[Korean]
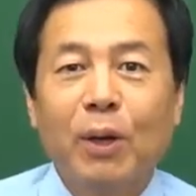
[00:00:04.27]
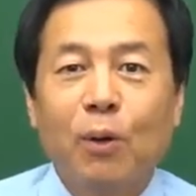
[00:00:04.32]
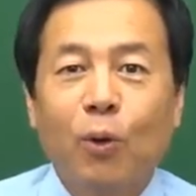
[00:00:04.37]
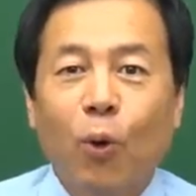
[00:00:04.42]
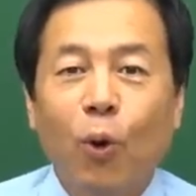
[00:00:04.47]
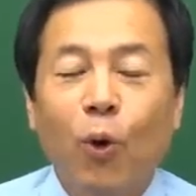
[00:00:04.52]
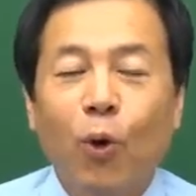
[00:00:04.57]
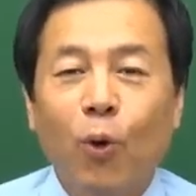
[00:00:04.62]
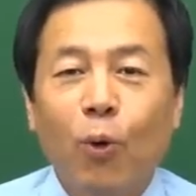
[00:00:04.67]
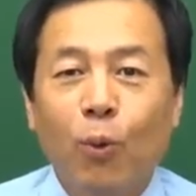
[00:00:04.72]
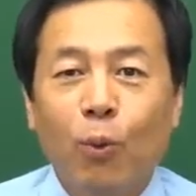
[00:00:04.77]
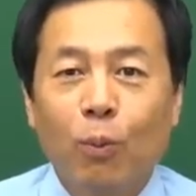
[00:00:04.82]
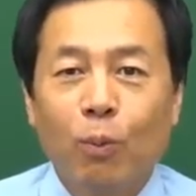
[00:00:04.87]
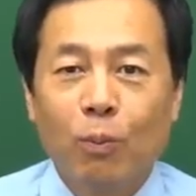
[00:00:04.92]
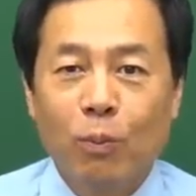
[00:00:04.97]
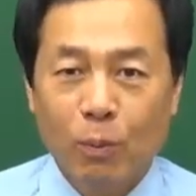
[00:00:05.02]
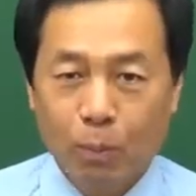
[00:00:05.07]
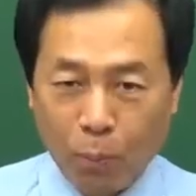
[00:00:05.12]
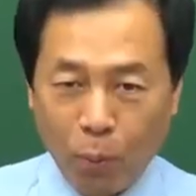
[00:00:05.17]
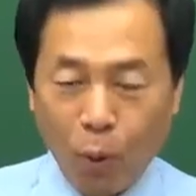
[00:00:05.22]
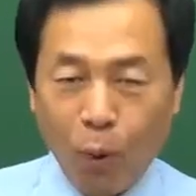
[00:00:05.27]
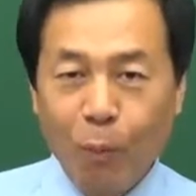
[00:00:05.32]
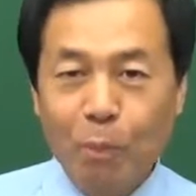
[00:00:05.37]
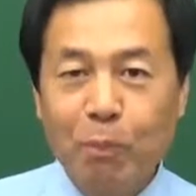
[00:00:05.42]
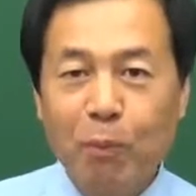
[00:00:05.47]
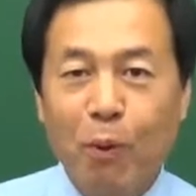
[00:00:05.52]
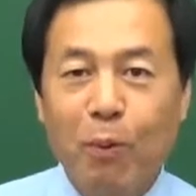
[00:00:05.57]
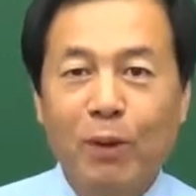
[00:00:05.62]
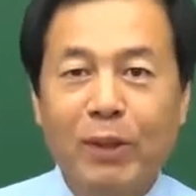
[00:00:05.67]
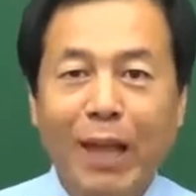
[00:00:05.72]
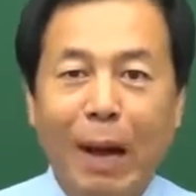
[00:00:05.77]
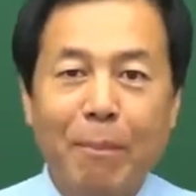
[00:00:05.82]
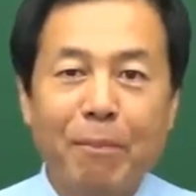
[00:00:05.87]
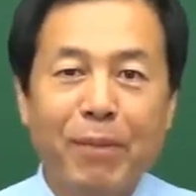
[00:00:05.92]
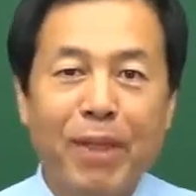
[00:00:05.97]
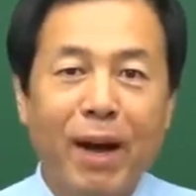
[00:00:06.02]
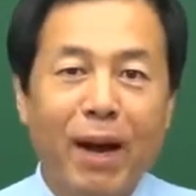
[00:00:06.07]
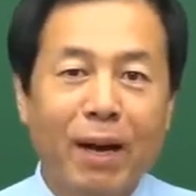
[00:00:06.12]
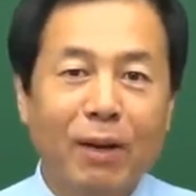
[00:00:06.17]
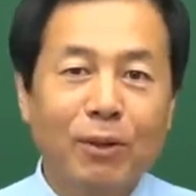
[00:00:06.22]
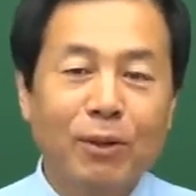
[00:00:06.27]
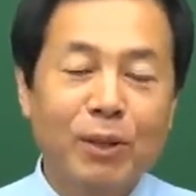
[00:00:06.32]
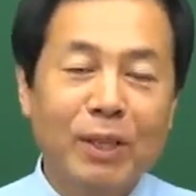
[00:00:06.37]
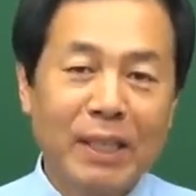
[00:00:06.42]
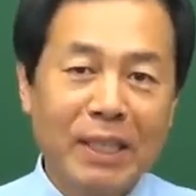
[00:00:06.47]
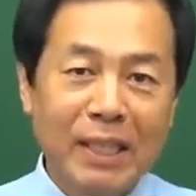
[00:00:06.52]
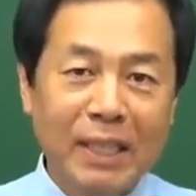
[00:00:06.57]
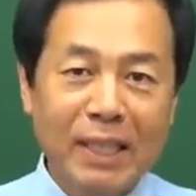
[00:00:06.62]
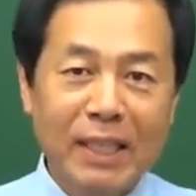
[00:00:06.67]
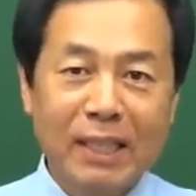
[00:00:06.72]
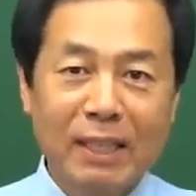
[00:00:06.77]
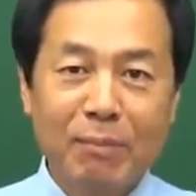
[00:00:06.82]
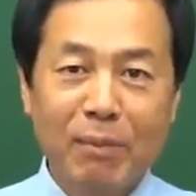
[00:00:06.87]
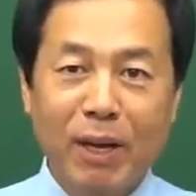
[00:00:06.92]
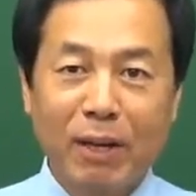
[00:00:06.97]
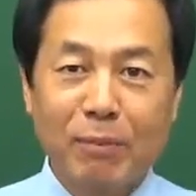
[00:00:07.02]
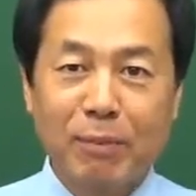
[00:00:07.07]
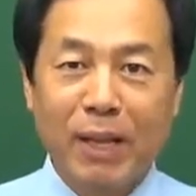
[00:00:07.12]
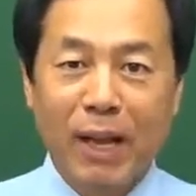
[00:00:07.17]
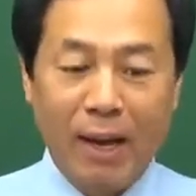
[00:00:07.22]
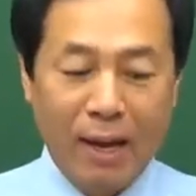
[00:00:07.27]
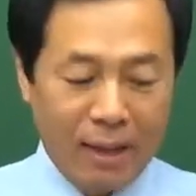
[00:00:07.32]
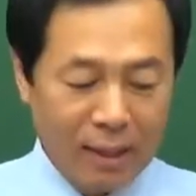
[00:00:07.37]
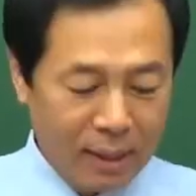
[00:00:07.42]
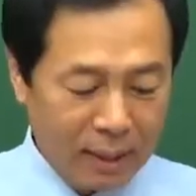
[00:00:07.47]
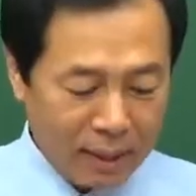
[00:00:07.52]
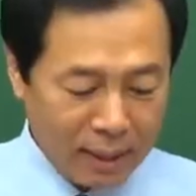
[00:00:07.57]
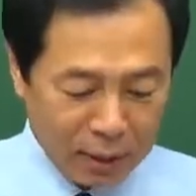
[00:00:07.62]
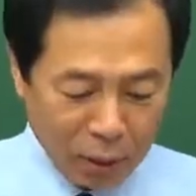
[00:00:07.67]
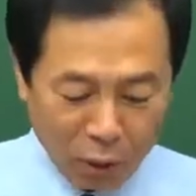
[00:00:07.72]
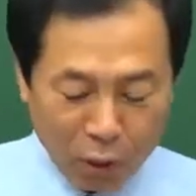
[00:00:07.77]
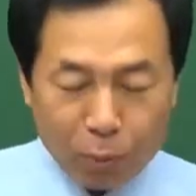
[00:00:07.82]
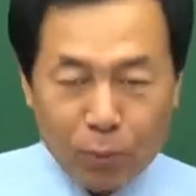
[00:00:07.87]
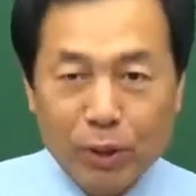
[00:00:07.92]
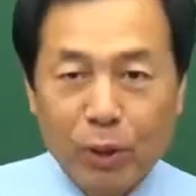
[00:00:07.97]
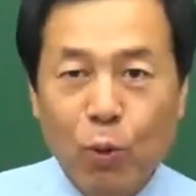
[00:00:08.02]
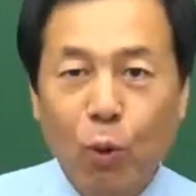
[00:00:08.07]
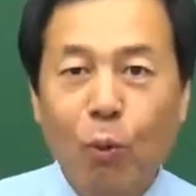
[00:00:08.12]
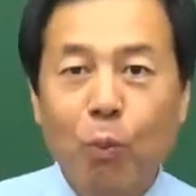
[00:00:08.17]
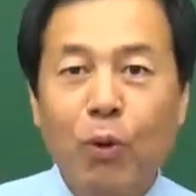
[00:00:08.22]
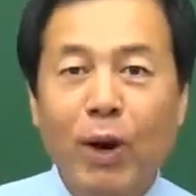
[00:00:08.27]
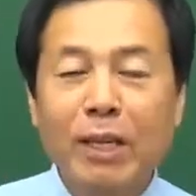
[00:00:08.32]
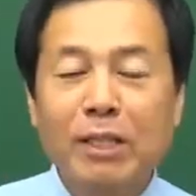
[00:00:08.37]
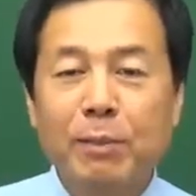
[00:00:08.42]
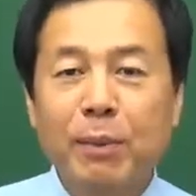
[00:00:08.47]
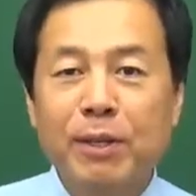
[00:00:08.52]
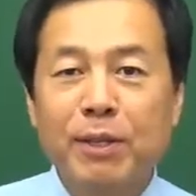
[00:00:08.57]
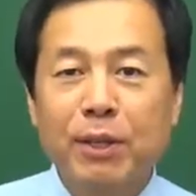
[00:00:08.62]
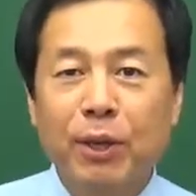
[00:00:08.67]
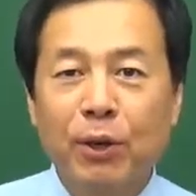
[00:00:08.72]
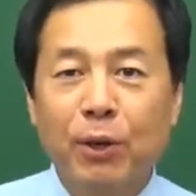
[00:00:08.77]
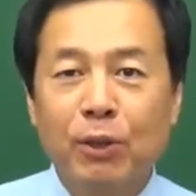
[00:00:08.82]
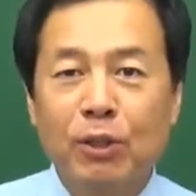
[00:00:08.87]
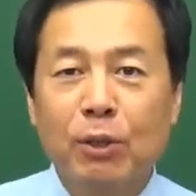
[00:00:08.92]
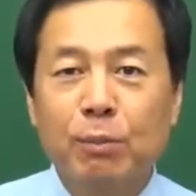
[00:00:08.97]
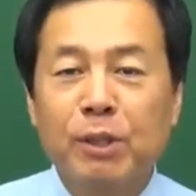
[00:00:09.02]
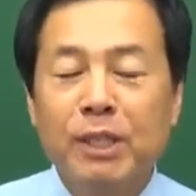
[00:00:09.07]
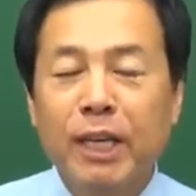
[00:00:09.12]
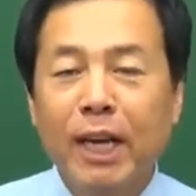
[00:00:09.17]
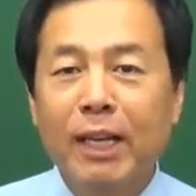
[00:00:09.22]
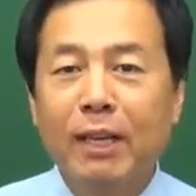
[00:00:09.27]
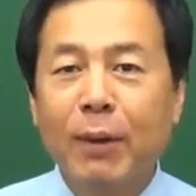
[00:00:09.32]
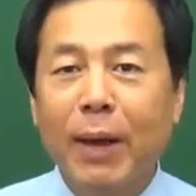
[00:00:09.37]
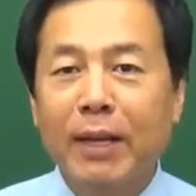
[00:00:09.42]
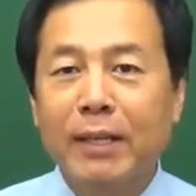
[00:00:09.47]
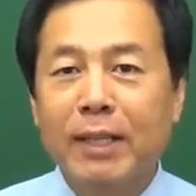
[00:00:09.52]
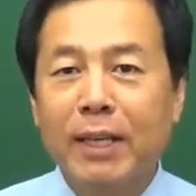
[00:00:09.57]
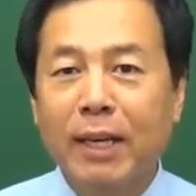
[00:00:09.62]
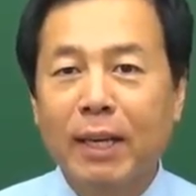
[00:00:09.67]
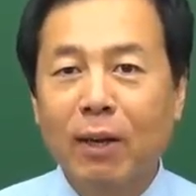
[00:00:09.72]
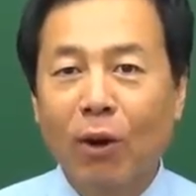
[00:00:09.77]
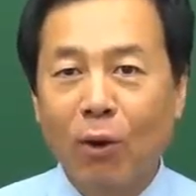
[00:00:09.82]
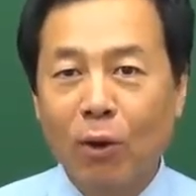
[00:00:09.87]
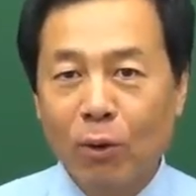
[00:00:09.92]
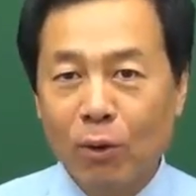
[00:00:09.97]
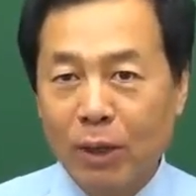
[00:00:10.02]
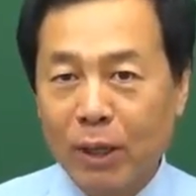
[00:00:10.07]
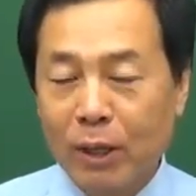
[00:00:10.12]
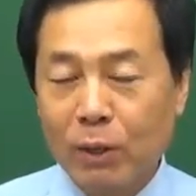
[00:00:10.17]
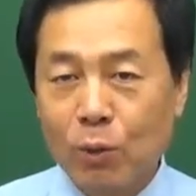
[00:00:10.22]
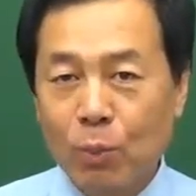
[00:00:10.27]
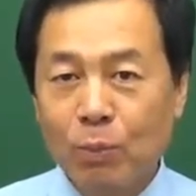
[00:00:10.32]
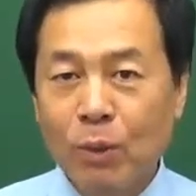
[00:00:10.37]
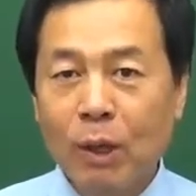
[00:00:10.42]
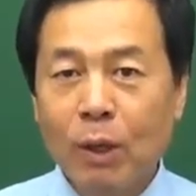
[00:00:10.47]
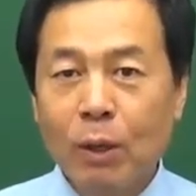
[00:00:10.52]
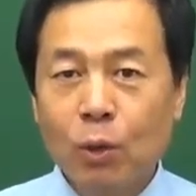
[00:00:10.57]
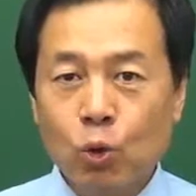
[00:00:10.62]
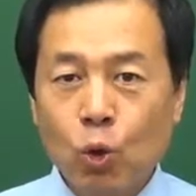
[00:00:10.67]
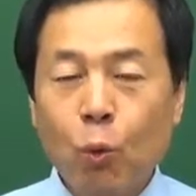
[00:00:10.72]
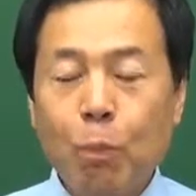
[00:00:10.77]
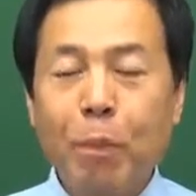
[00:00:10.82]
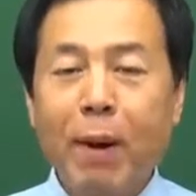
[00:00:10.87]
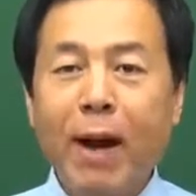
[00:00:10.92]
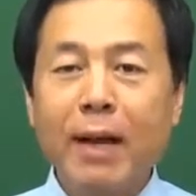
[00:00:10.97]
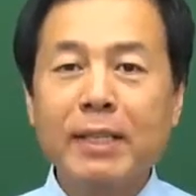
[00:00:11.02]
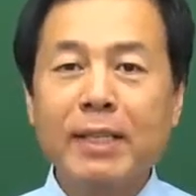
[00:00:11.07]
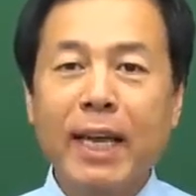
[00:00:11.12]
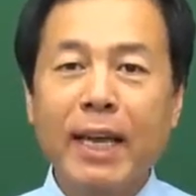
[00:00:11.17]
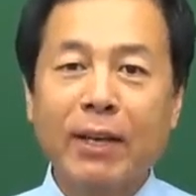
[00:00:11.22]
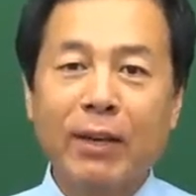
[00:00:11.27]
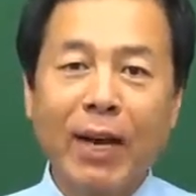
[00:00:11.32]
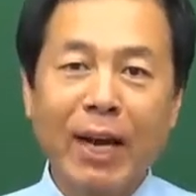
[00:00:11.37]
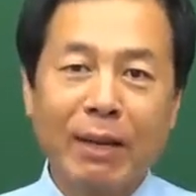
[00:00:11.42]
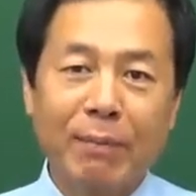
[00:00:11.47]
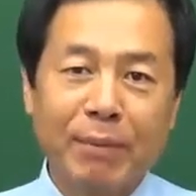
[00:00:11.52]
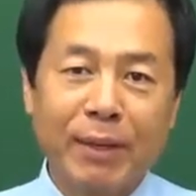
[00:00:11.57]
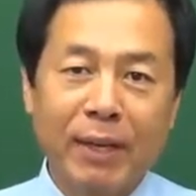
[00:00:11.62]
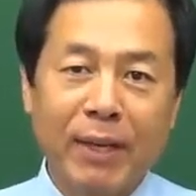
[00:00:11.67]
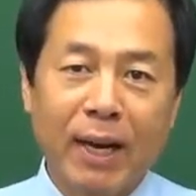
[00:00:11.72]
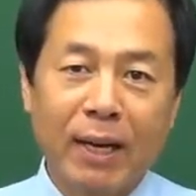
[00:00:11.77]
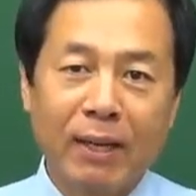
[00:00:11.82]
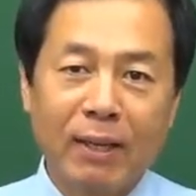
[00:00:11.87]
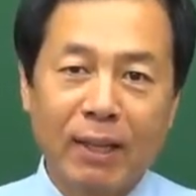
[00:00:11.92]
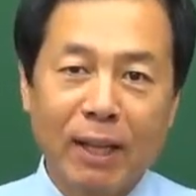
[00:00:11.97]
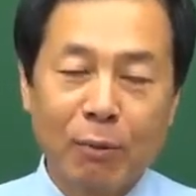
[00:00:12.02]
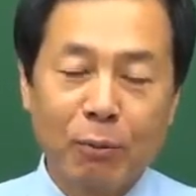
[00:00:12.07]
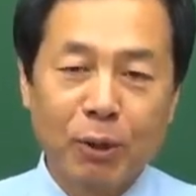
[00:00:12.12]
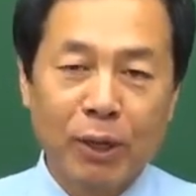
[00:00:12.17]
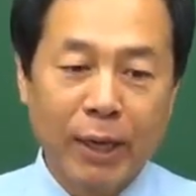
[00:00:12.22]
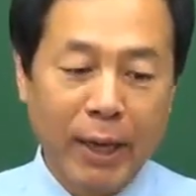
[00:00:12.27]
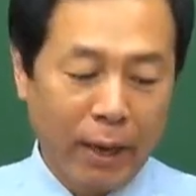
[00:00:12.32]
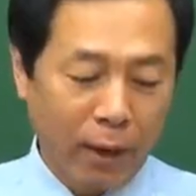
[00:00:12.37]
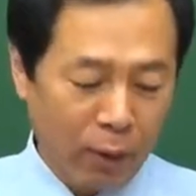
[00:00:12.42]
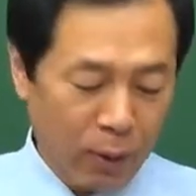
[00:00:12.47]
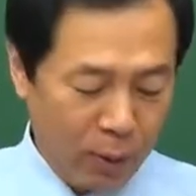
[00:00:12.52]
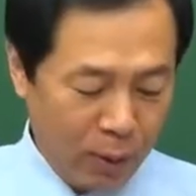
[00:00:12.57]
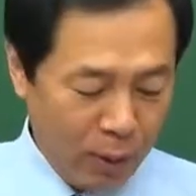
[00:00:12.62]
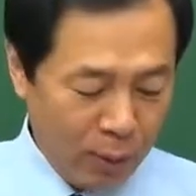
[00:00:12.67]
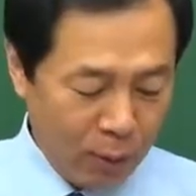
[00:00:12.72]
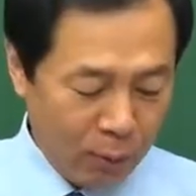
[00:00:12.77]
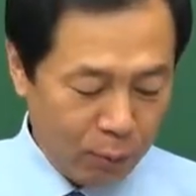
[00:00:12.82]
고용 보험법을 담당하고는 이근명입니다. 그러니까 여러분이 공부를 하시면서요. 지금 시간이 굉장히 이렇게 좀 촉박한 사이인 거 아닙니까? 그러다 보니까요.